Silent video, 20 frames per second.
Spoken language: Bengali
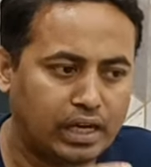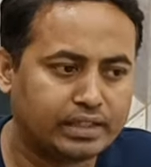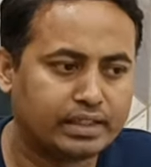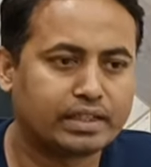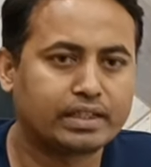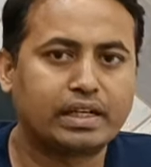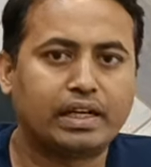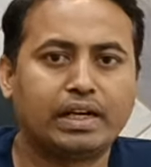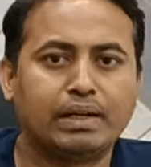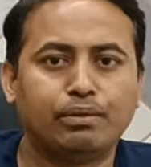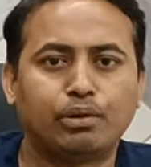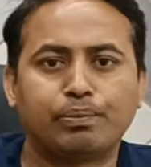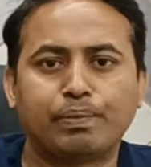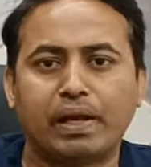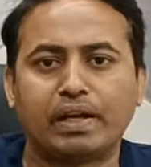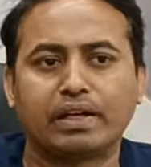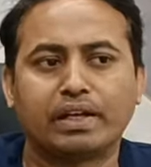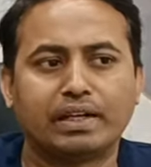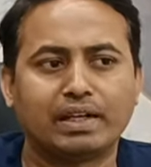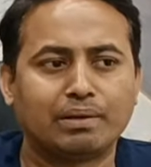আধার কার্ড এবং
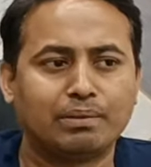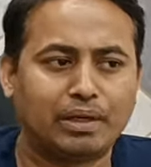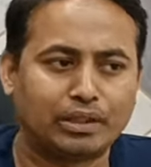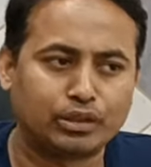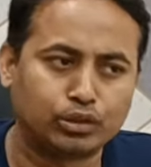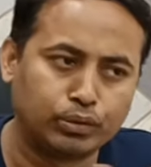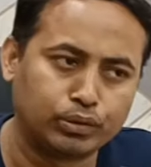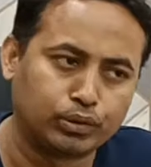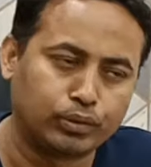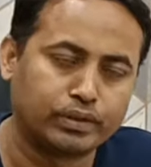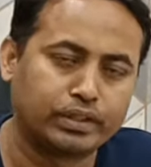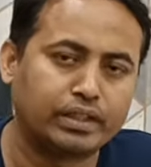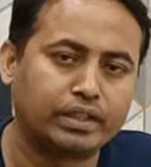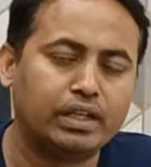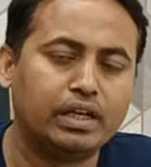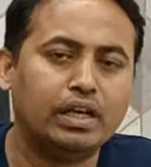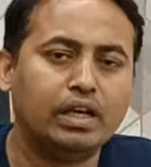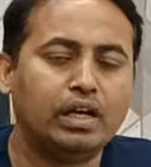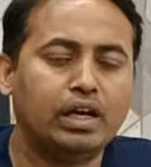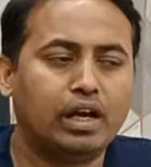প্যান কার্ডের মাধ্যমে তোমাদের